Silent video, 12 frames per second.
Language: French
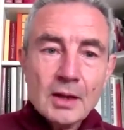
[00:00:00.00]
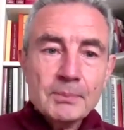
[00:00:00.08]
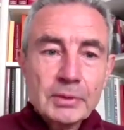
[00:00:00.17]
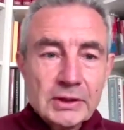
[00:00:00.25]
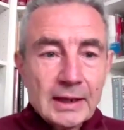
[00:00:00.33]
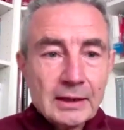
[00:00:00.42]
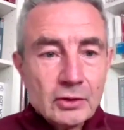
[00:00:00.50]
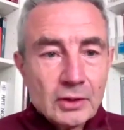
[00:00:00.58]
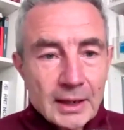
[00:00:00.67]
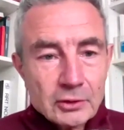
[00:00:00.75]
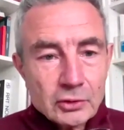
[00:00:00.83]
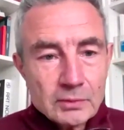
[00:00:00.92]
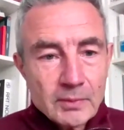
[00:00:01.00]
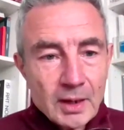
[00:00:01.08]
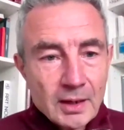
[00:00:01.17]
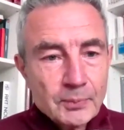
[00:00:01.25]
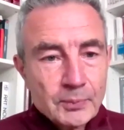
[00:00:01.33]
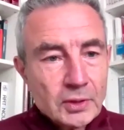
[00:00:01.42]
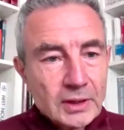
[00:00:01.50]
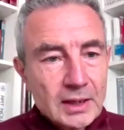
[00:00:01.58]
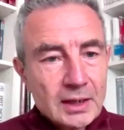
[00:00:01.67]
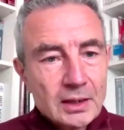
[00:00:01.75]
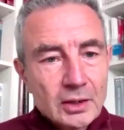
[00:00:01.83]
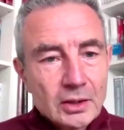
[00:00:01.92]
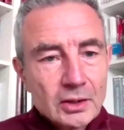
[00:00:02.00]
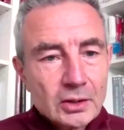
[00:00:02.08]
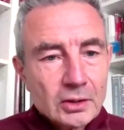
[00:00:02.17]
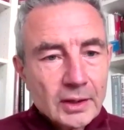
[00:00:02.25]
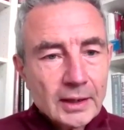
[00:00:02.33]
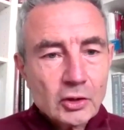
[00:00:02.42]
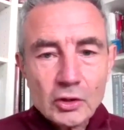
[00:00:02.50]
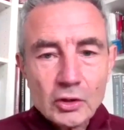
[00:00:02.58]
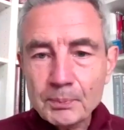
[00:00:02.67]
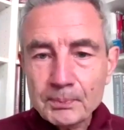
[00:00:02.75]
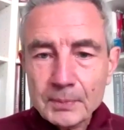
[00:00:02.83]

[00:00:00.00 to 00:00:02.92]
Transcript: Peut-être que l'être humain pourrait être